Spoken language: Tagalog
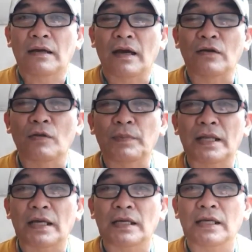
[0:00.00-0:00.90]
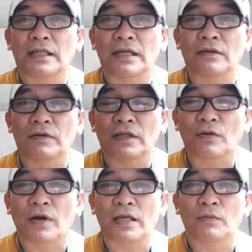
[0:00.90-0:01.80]
Ano, ipinakikita eh, nyo
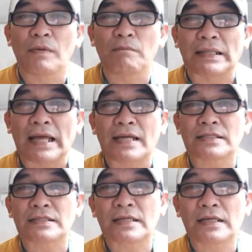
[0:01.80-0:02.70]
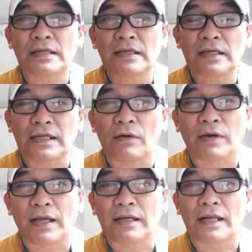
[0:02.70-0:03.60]
rito, kayo ang batas ikaw,
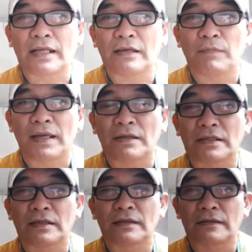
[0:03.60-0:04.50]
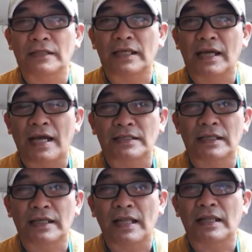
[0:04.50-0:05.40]
Colonel Iba, yung
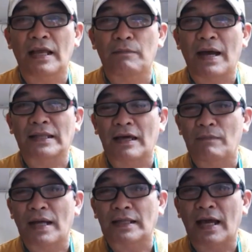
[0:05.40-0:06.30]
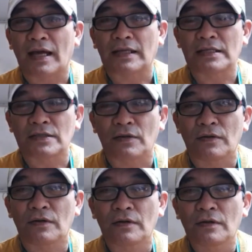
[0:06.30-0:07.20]
tigasin dyan dahil bata-bata ka ni Isko.
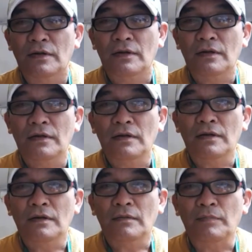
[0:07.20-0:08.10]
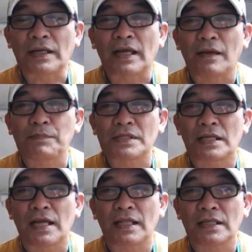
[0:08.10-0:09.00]
Pag naging
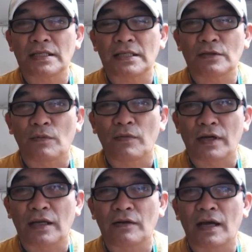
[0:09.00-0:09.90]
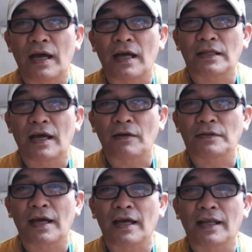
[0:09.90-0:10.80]
presidente si Isko Moreno, nakakatakot
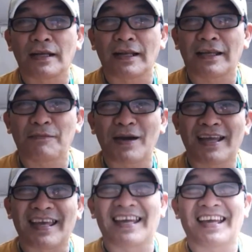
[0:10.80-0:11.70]
ka, Colonel Iba. Eh.